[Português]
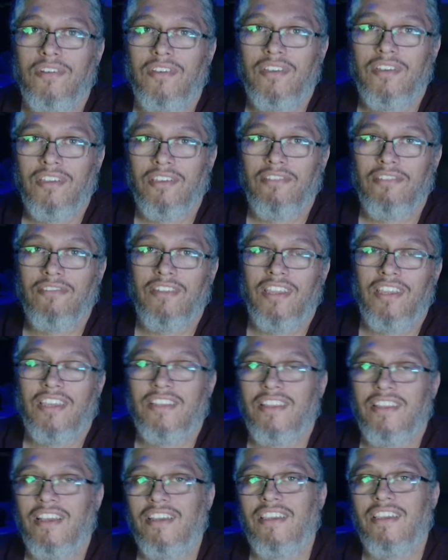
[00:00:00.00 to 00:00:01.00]
que o link
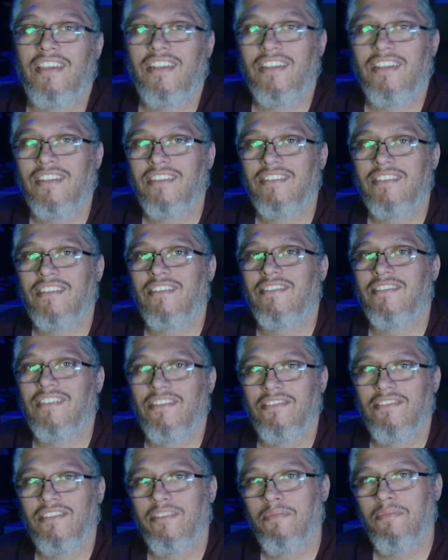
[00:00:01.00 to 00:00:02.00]
está aqui na descrição
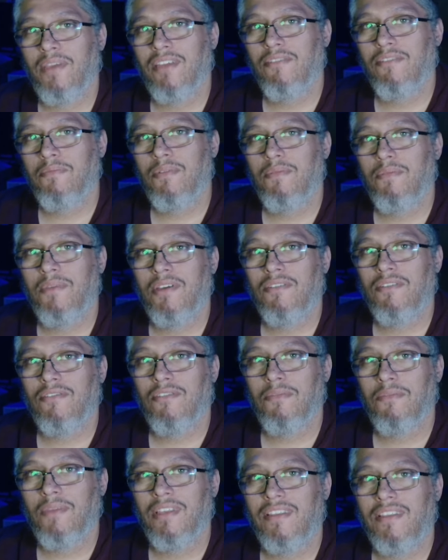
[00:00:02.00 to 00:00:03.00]
e também no primeiro
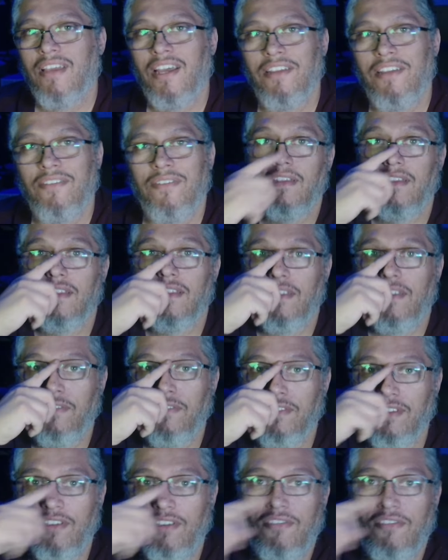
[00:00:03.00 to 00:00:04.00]
comentário, que
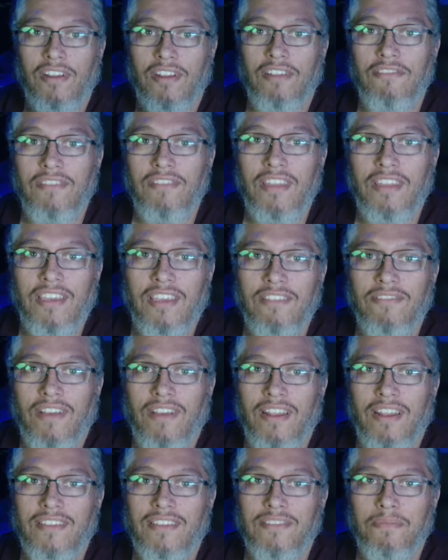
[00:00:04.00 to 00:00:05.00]
você cola o link do
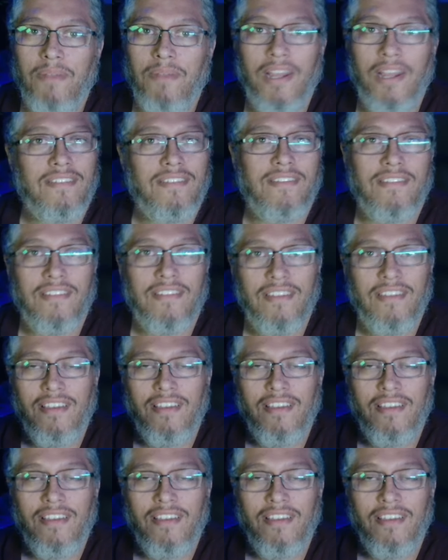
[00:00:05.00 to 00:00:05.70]
AliExpress,